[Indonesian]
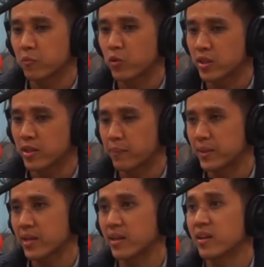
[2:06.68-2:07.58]
buat dia
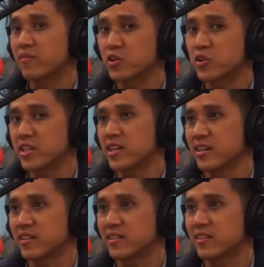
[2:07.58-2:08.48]
penting adalah revenue-nya dia.
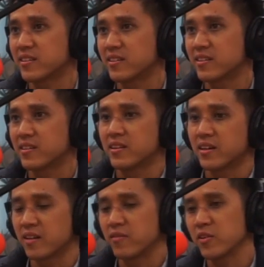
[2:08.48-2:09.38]
Oke. Okay.
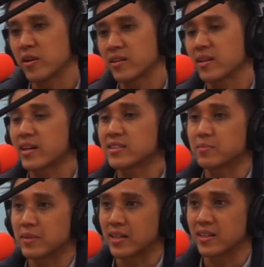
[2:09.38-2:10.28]
Revenue datang dari
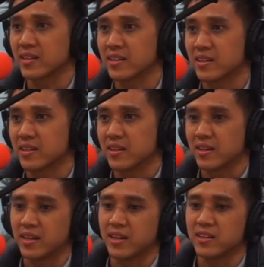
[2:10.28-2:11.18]
customer. Ya. Yeah.
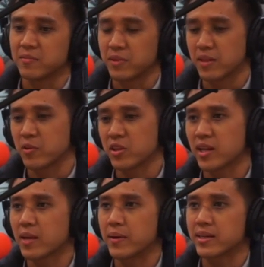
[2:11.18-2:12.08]
Nah, pertanyaan berikutnya
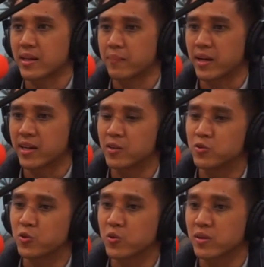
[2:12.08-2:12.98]
lagi gimana caranya mereka
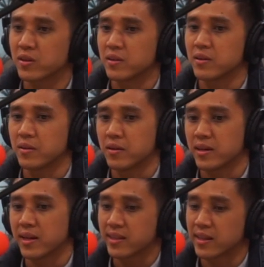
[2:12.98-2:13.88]
untuk
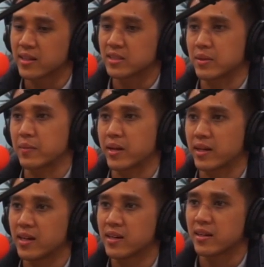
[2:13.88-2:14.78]
retain customer
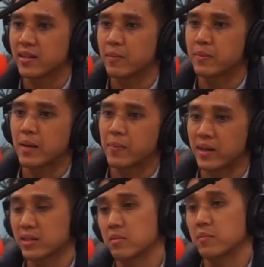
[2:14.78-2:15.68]
mereka dan
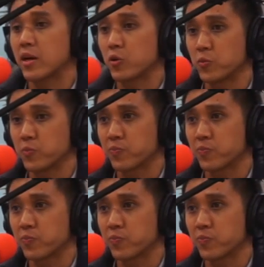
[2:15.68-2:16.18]
mendapatkan customer baru.